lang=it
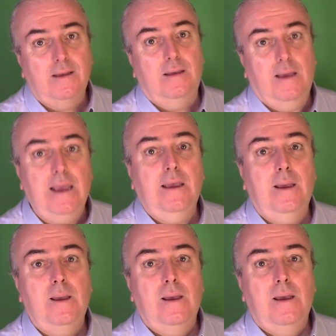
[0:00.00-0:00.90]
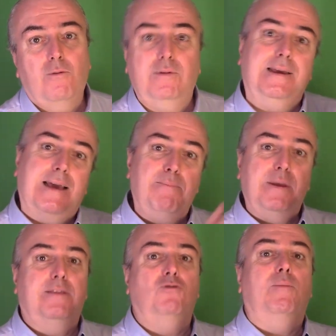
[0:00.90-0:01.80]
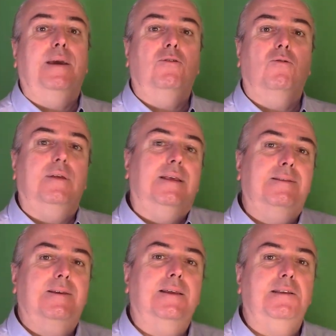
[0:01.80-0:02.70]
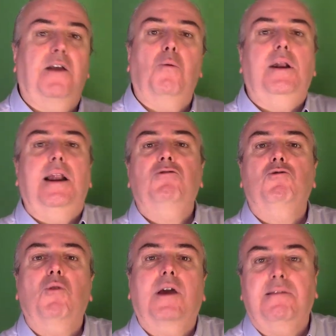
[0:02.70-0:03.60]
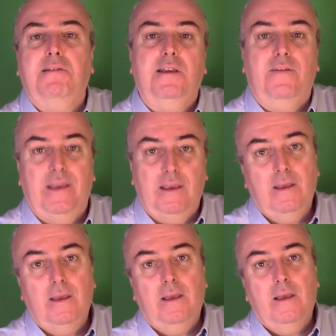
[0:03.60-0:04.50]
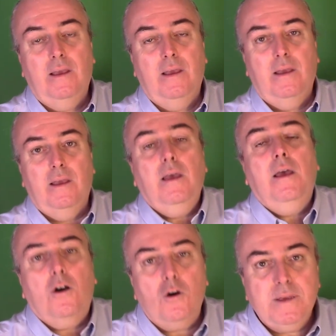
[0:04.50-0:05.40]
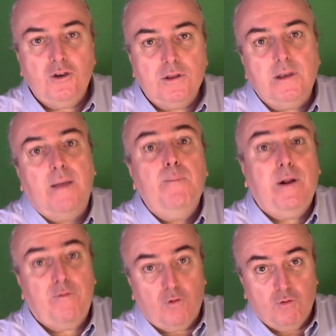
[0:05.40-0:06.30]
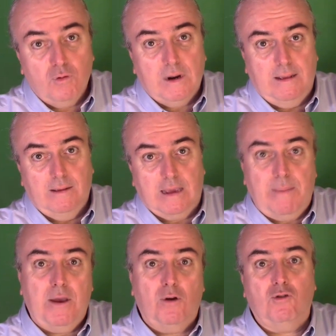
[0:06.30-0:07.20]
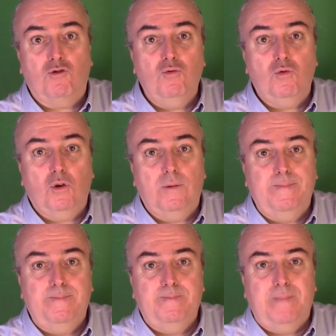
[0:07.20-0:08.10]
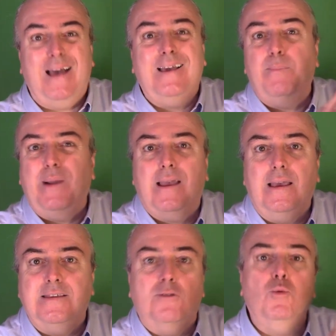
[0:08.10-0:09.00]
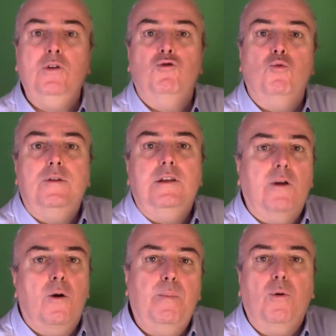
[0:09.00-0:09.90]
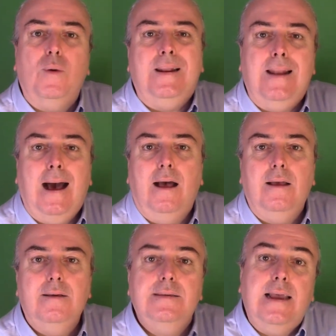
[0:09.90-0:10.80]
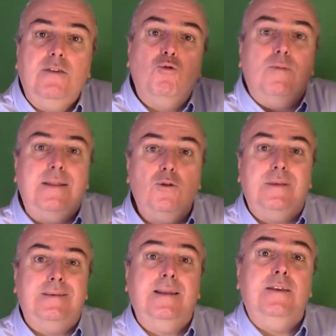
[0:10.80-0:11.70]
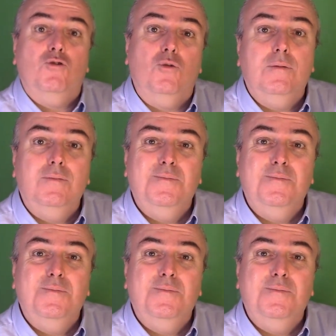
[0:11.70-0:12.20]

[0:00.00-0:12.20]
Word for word: Eh? Quindi cambia atteggiamento, quindi anziché dire quelli là sono cattivi, comincia a dire per fortuna che mi hanno assunto, anche perché se tu insulti troppo quelli là, stai insultando te stesso,